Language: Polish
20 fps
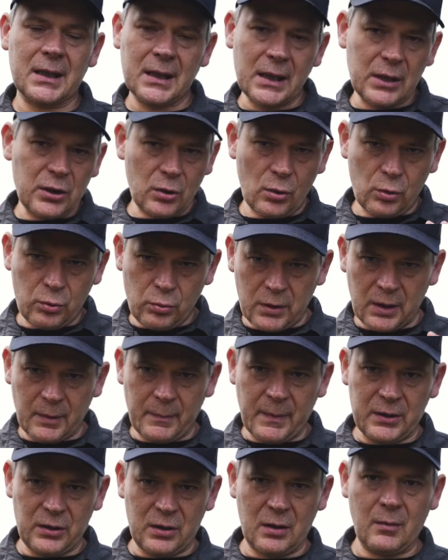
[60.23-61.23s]
rzeczy, o których
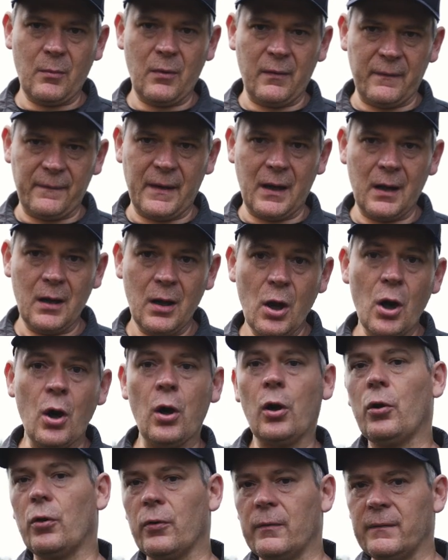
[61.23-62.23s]
będzie mowa,
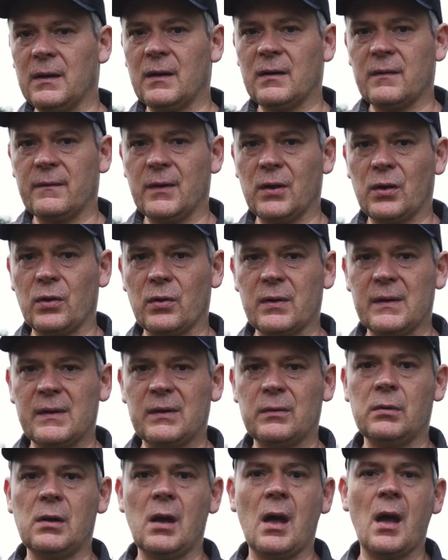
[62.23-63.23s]
również
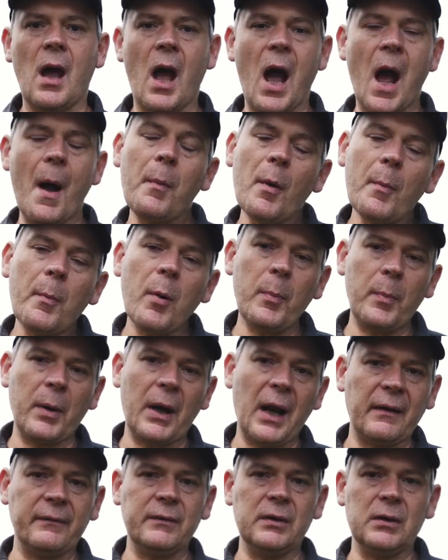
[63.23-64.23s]
wykorzystuję, aby
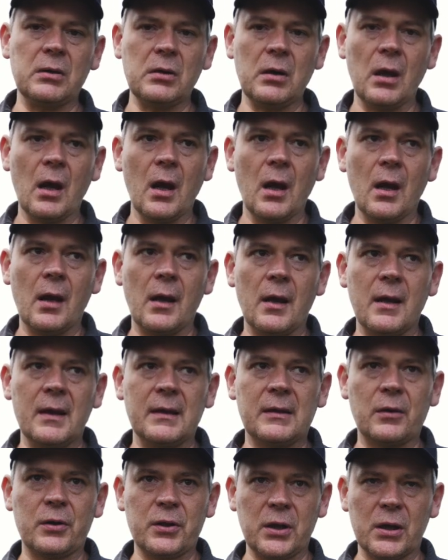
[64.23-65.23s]
poprawić y,
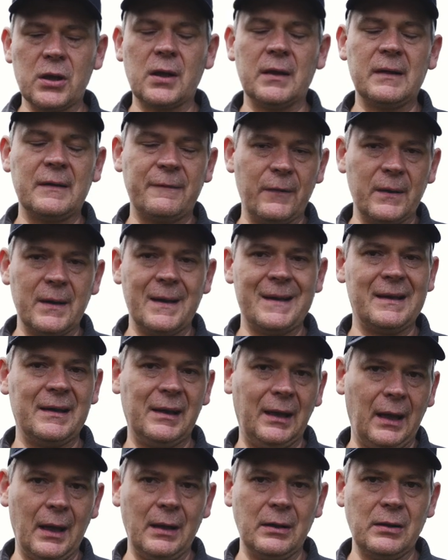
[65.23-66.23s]
troszeczkę swoje
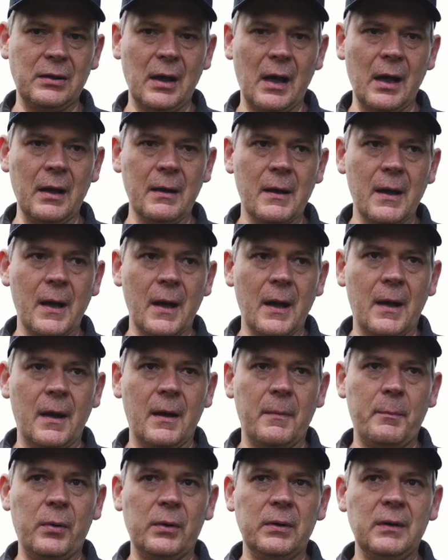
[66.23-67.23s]
zdjęcia,
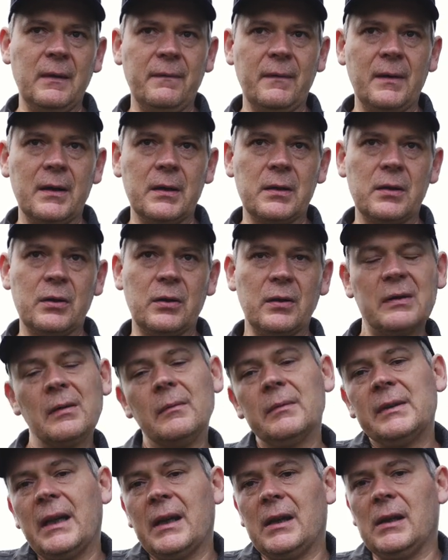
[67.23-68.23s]
ponieważ to
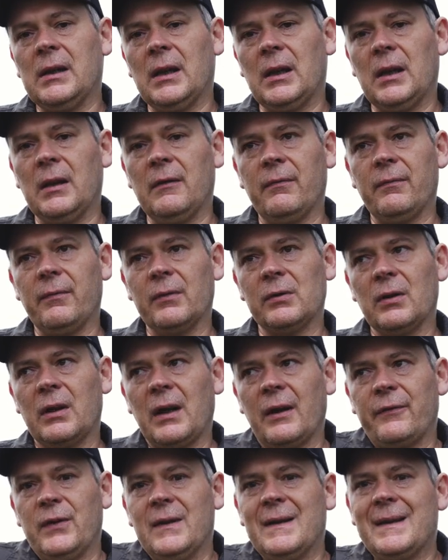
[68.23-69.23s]
są techniki
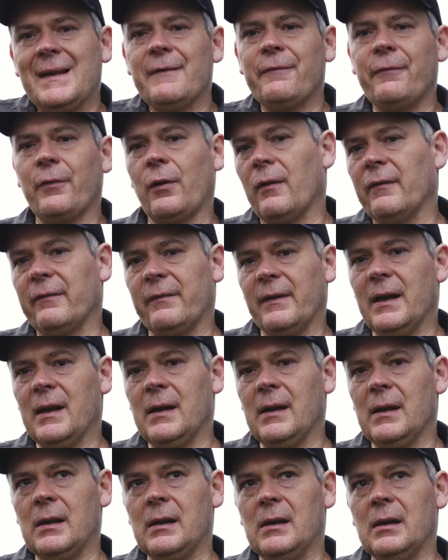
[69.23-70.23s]
fotografii
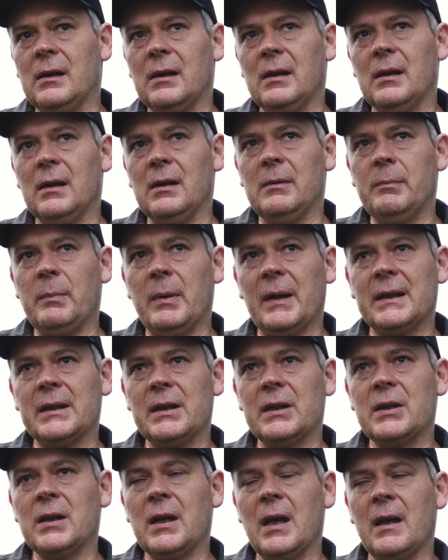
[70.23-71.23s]
cyfrowej i
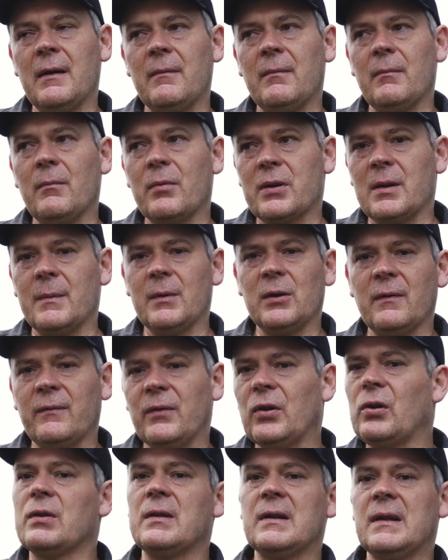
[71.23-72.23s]
praktycznie możemy to
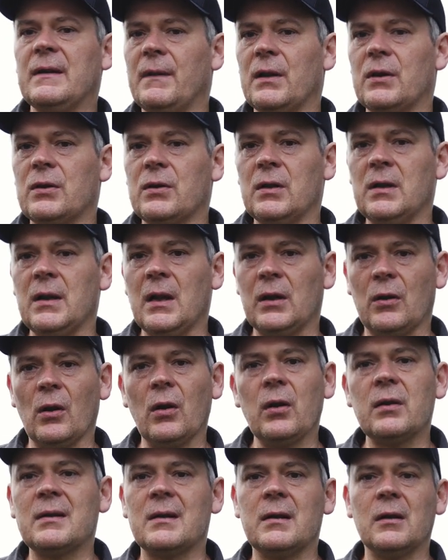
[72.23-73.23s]
wykorzystywać czy nie.
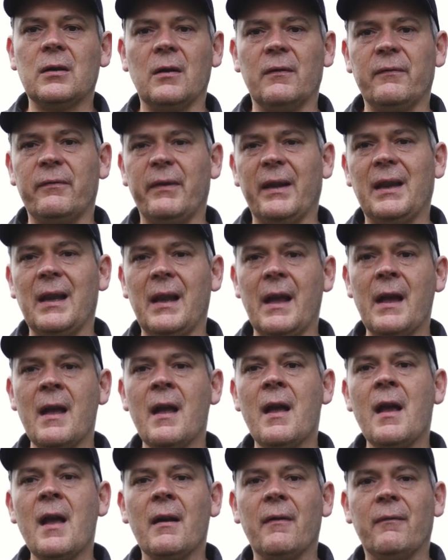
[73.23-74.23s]
To jest tylko wedle
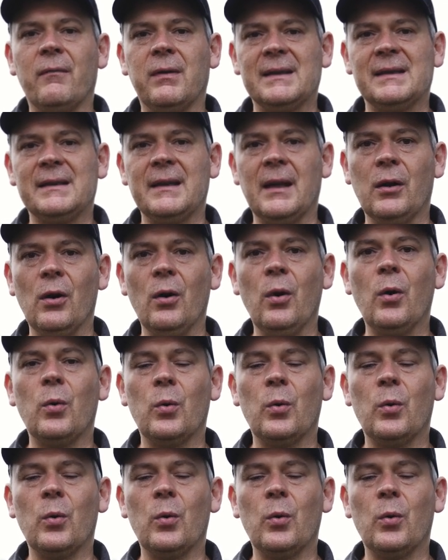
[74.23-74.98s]
własnego